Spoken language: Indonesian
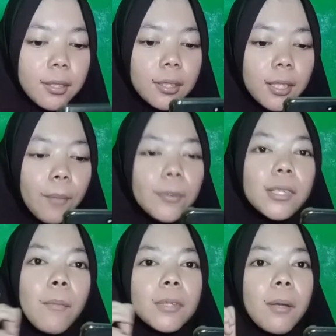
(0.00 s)
tapi
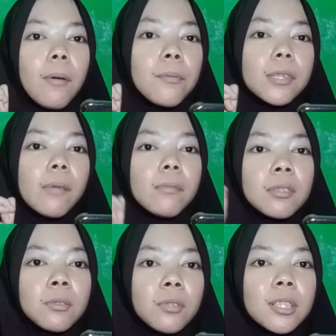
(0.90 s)
sama-sama bisa
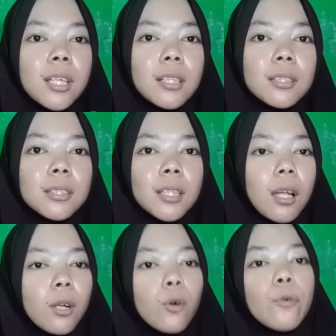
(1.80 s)
melindungi dari
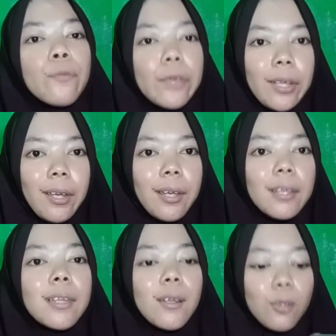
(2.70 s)
sinar UVA
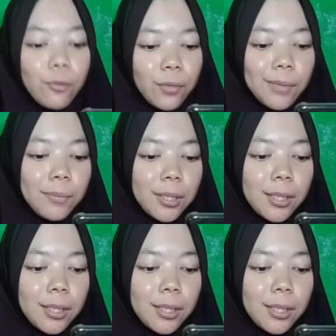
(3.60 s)
e, dan UVB